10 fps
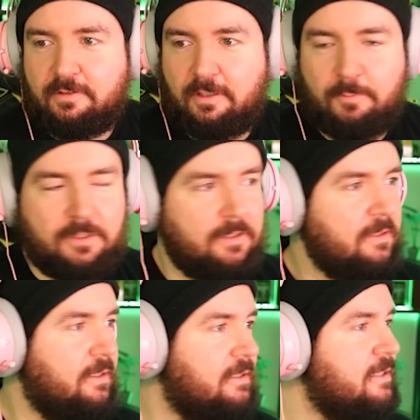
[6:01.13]
Damit
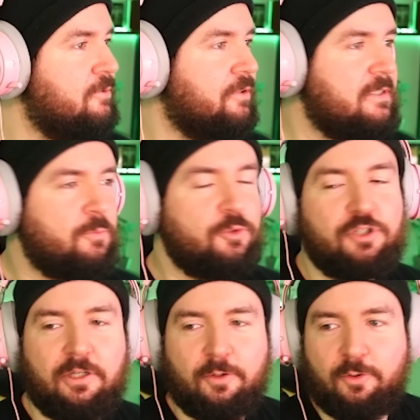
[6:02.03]
äh, nicht nur das
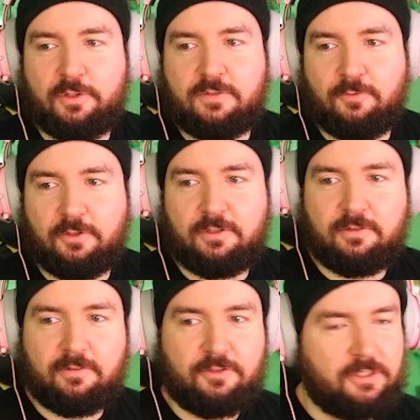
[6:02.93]
Budget gekürzt wird.
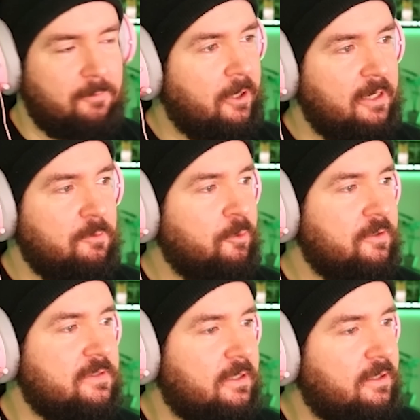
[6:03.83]
Schnell mal halbe
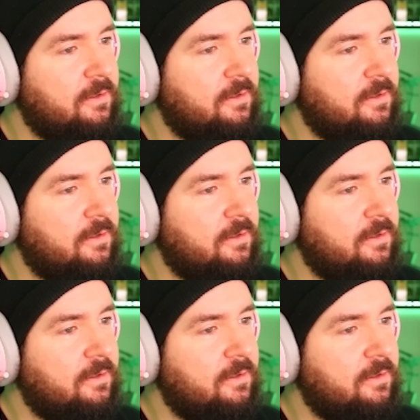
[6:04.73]
Brücke sanieren.